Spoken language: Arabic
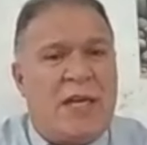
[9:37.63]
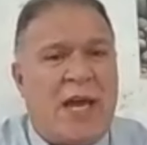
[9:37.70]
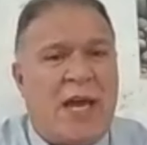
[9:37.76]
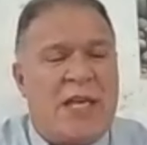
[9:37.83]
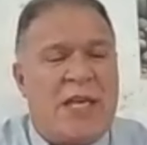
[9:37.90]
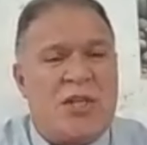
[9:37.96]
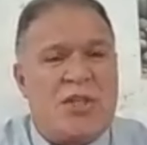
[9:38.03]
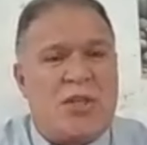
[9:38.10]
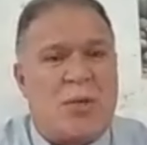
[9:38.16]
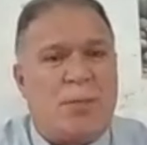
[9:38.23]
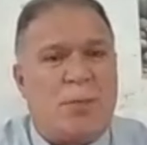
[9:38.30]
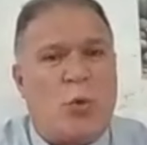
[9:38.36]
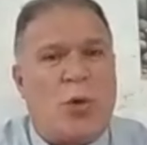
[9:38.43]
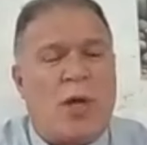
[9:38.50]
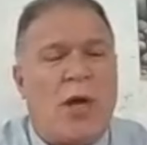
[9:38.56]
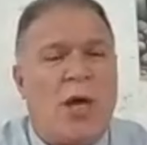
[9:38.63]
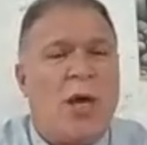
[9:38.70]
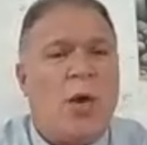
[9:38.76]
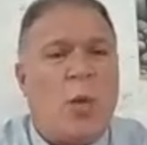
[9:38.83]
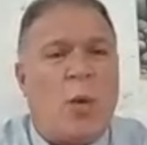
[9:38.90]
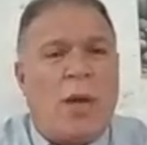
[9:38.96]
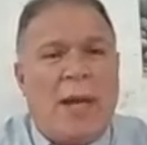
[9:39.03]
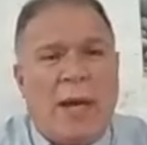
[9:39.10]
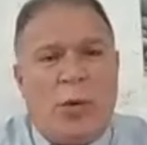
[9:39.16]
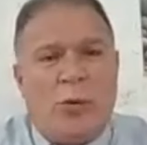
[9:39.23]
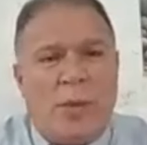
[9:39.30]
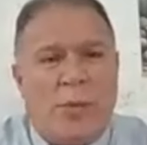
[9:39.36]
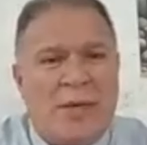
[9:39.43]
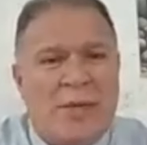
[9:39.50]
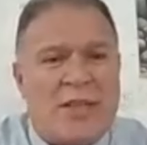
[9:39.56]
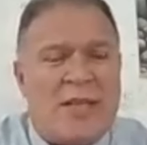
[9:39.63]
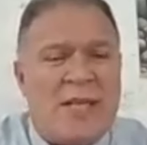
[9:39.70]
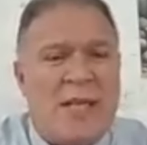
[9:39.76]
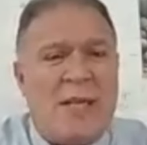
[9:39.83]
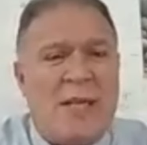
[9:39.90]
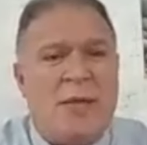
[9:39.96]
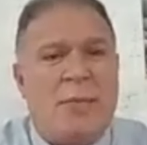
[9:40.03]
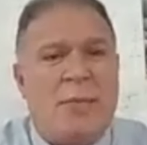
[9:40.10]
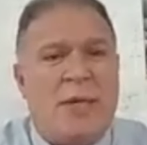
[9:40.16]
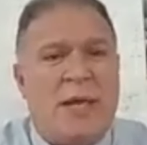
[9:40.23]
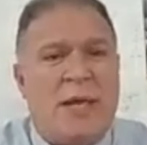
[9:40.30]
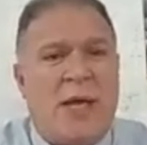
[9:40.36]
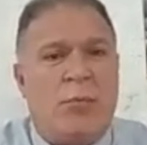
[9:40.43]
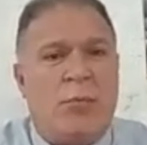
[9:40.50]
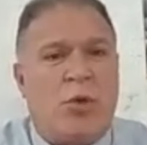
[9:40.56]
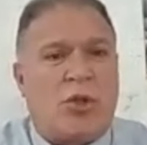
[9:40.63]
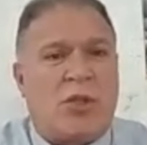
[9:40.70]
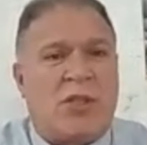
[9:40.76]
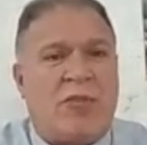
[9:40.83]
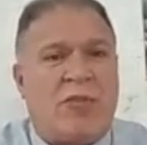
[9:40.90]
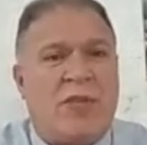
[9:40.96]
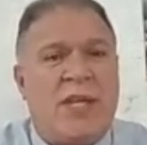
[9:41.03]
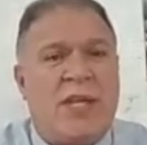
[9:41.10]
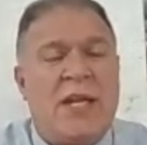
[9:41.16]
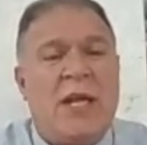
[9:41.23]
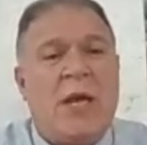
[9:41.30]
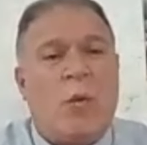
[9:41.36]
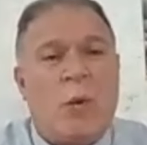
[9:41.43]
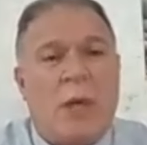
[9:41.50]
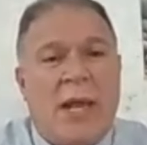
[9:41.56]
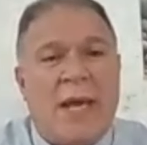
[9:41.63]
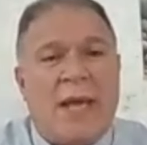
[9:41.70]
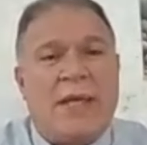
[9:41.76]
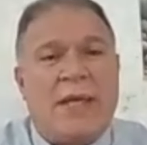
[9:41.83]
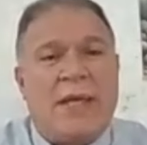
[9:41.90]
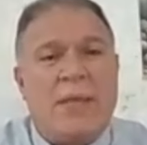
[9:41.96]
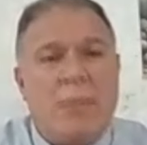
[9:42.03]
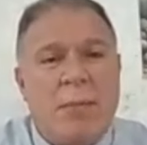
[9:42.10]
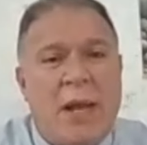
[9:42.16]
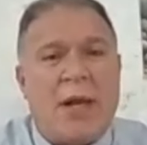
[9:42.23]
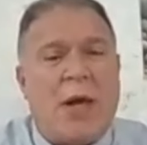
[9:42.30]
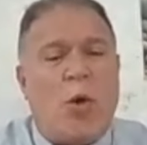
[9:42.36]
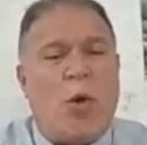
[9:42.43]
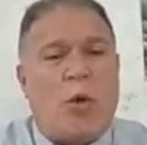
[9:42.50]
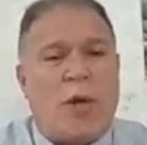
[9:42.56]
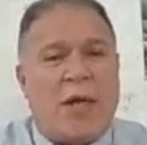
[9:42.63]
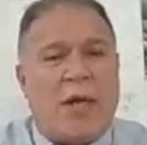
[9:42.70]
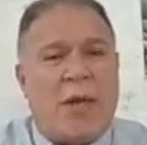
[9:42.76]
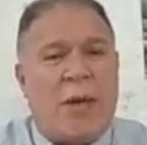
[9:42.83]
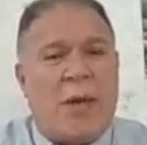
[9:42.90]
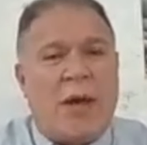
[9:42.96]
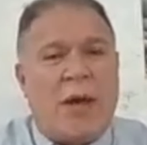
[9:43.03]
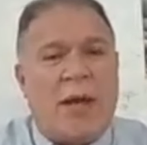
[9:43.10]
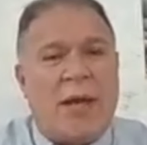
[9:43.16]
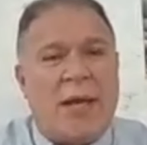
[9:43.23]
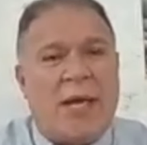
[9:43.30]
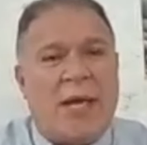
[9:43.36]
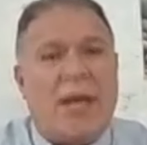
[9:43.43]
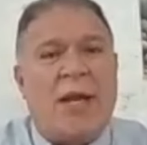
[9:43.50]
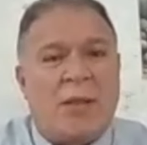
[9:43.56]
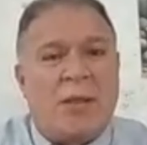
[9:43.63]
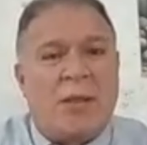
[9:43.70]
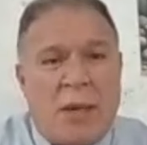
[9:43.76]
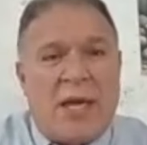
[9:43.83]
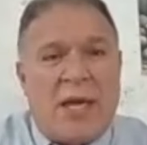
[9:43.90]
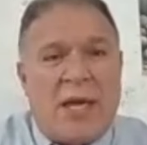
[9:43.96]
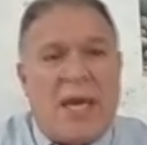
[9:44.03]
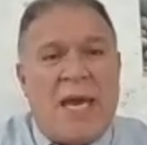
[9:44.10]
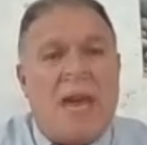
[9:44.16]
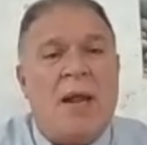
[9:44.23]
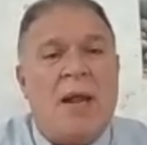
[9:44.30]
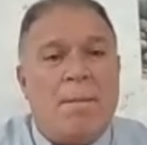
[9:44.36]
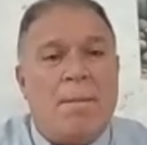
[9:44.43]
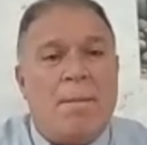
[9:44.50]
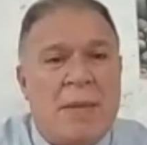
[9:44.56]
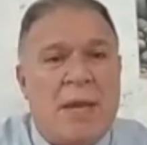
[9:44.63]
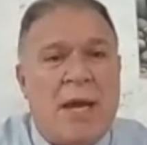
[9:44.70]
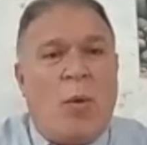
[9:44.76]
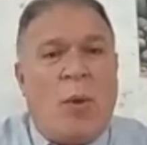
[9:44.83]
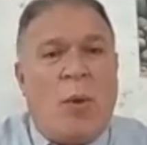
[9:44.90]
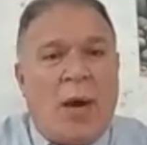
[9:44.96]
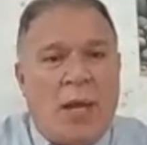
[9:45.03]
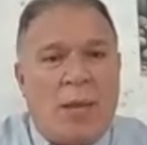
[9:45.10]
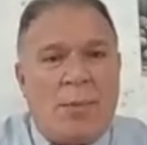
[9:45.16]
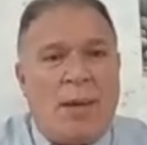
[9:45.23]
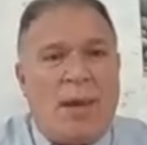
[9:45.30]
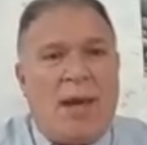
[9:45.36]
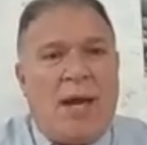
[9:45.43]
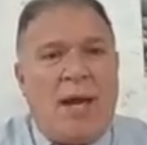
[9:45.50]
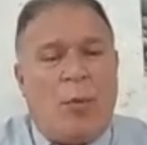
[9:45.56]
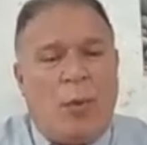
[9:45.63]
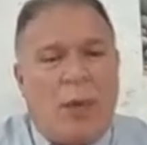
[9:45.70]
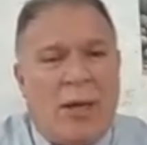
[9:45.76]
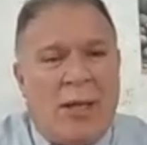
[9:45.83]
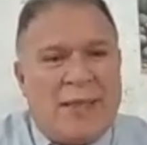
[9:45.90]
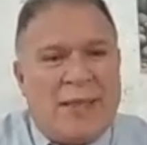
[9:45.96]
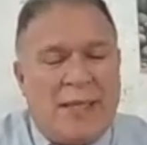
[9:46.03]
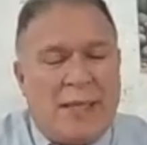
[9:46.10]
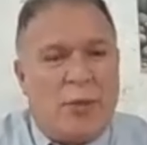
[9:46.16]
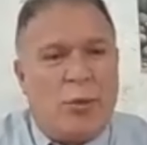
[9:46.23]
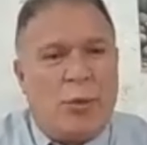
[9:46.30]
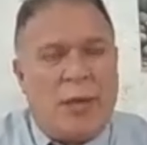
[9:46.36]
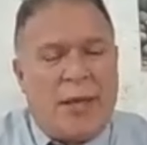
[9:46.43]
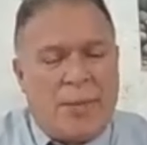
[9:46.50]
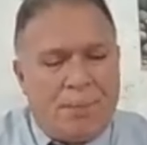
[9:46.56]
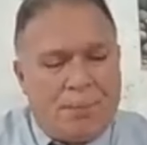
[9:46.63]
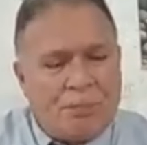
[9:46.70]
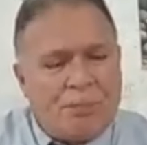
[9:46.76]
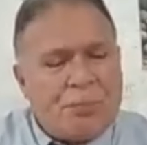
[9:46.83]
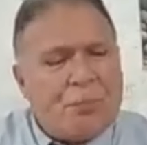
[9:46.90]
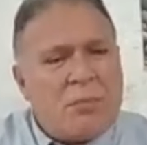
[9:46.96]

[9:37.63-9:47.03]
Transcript: آه، حي الشبورة والعودة باثنين من المختطفين ولكن مرة أخرى كما قال هجاد لقد بقي 134